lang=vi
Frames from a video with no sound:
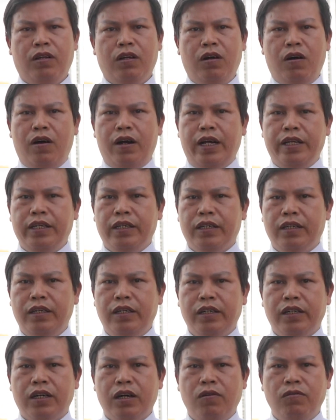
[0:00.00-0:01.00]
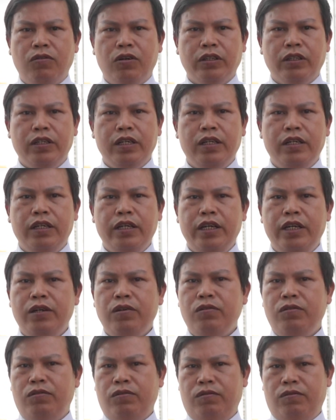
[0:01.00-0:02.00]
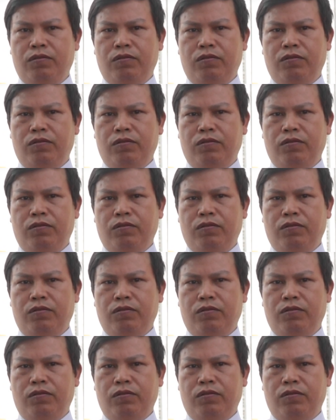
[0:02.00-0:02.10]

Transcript: Họ là những người không có tình yêu,